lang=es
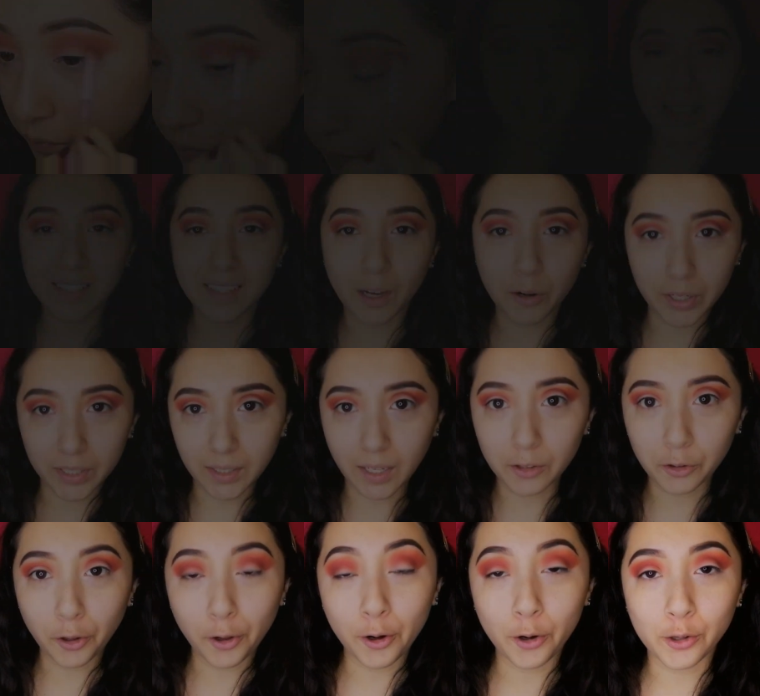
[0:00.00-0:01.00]
Hasta
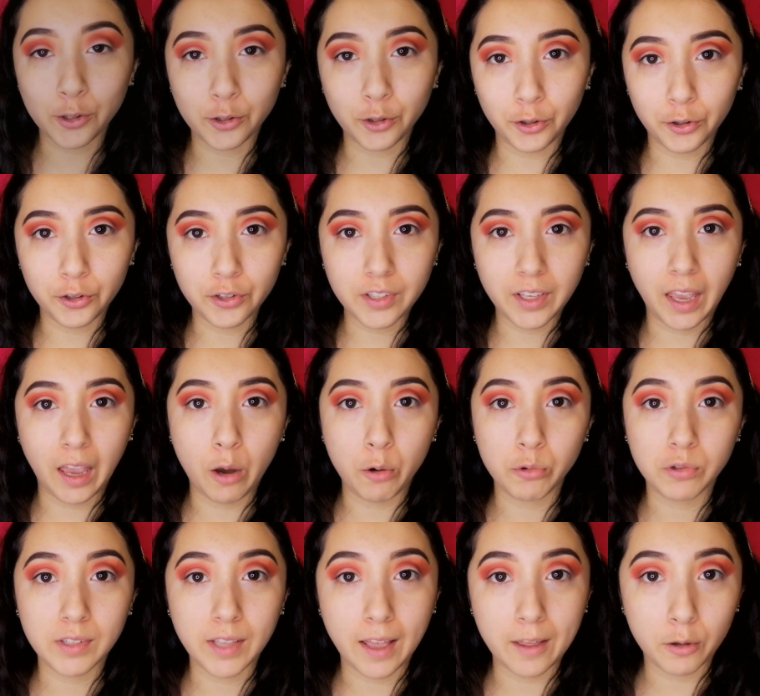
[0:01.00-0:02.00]
ahorita todos los tonos que he
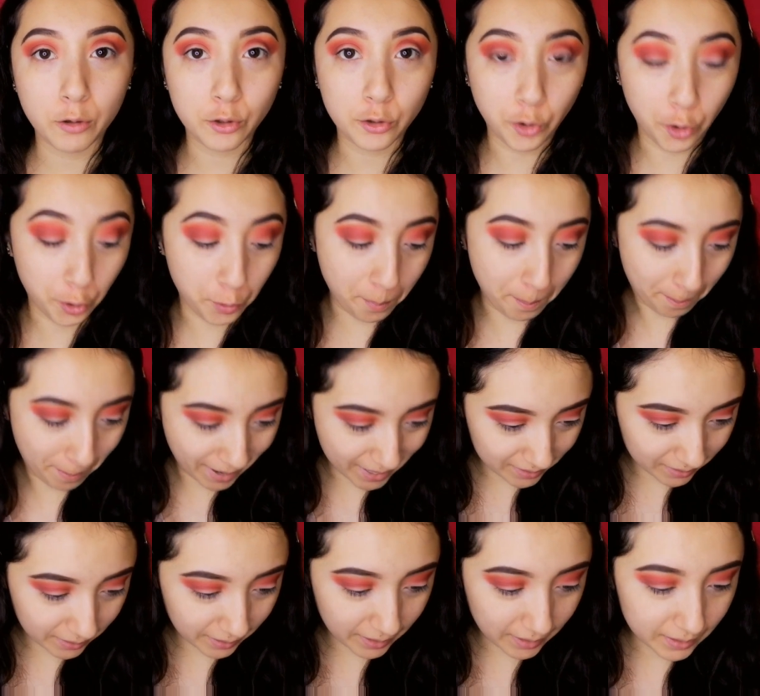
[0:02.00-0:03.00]
usado son
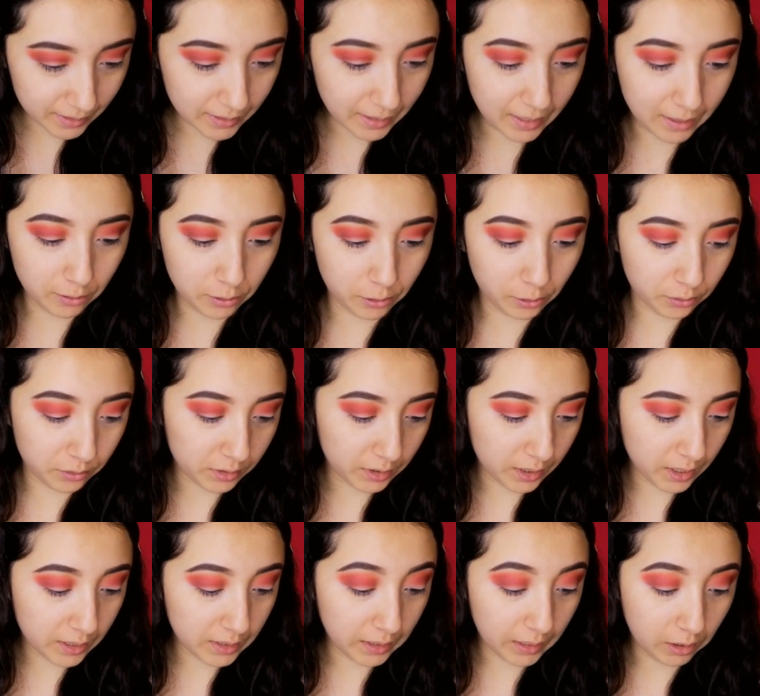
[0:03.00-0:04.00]
mates,
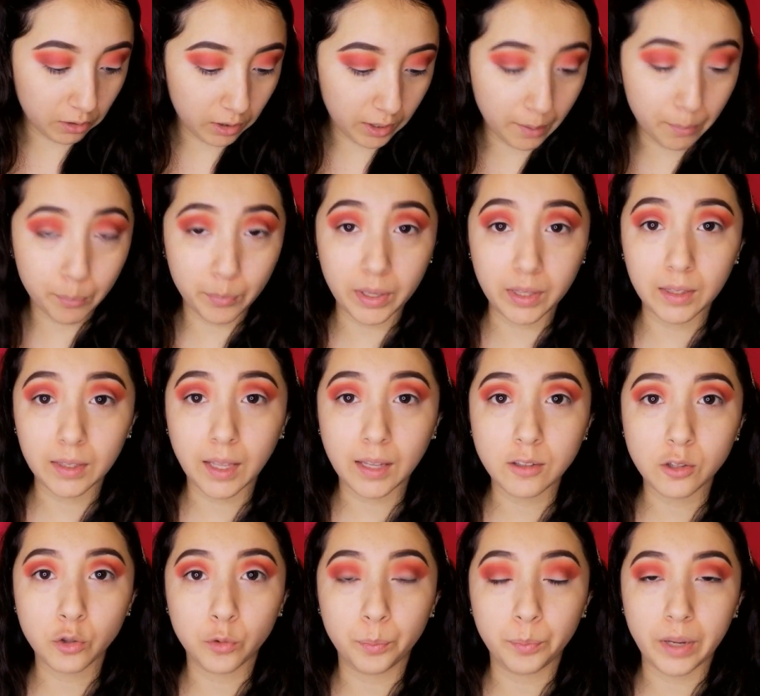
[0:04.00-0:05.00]
entonces creo que
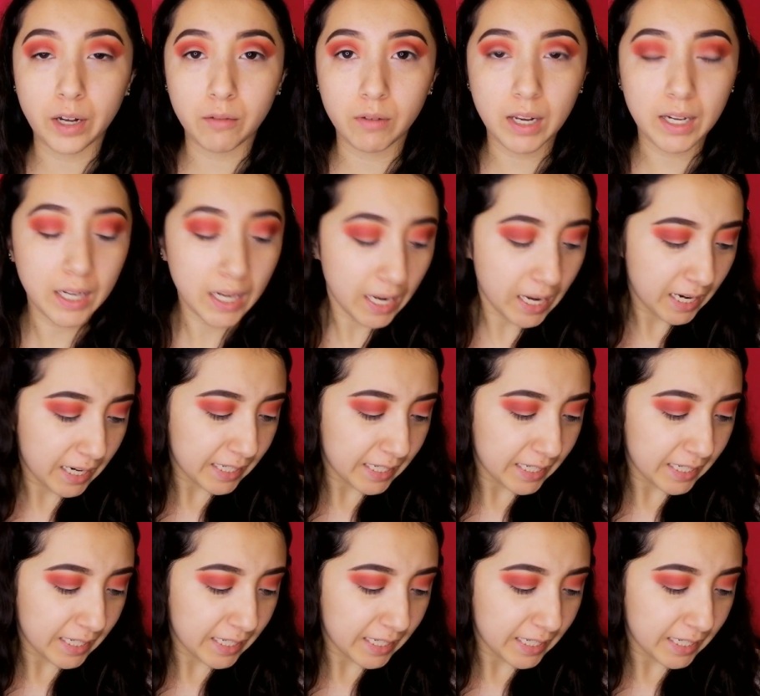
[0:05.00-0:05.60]
pintan súper bien.